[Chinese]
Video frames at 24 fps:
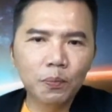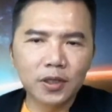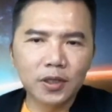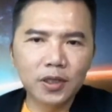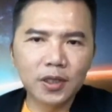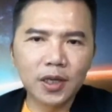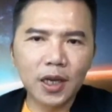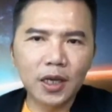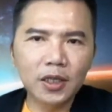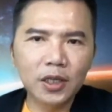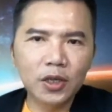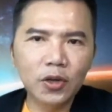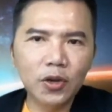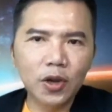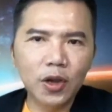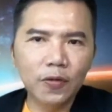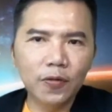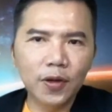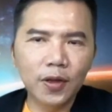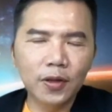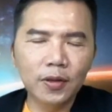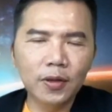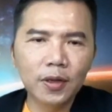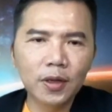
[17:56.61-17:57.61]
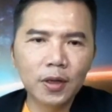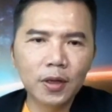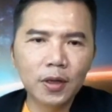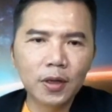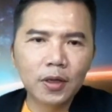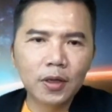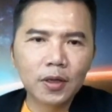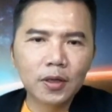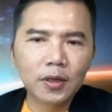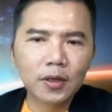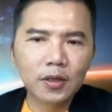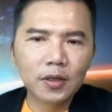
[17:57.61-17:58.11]
不只是在七月
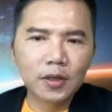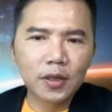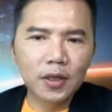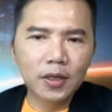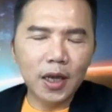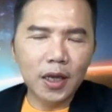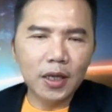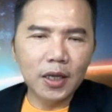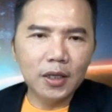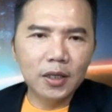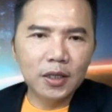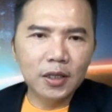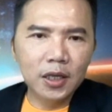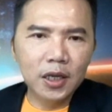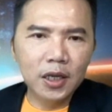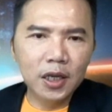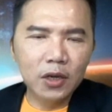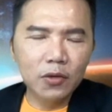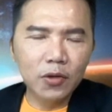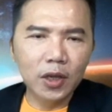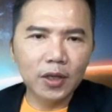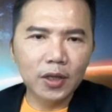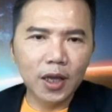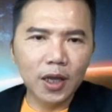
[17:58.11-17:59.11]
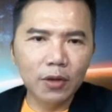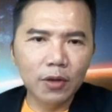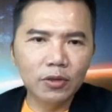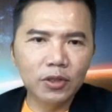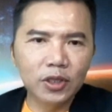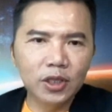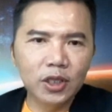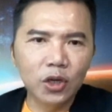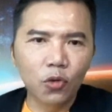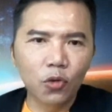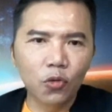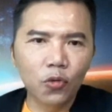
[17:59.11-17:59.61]
份，是在七月
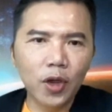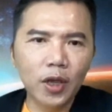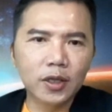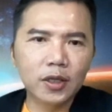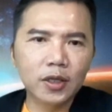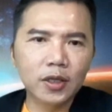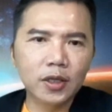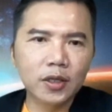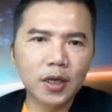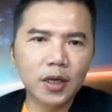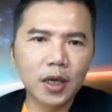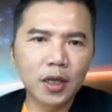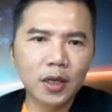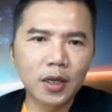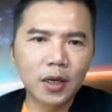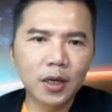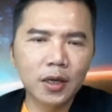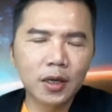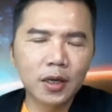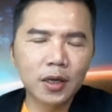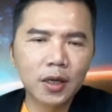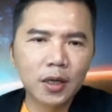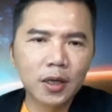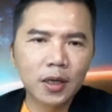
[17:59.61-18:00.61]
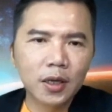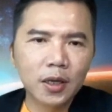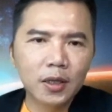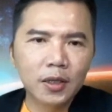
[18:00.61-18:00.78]
到九月之间呢，